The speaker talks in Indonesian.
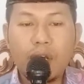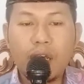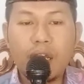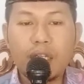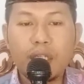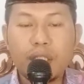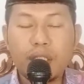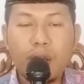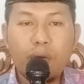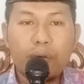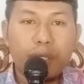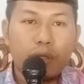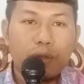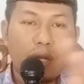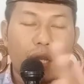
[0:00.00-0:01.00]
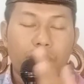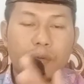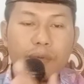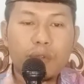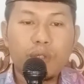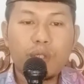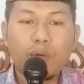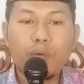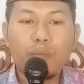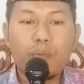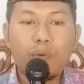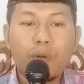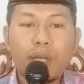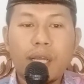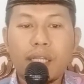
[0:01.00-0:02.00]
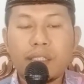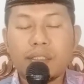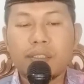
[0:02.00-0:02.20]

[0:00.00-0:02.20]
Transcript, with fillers: ahli tauhid orang beriman itu dikumpulkan.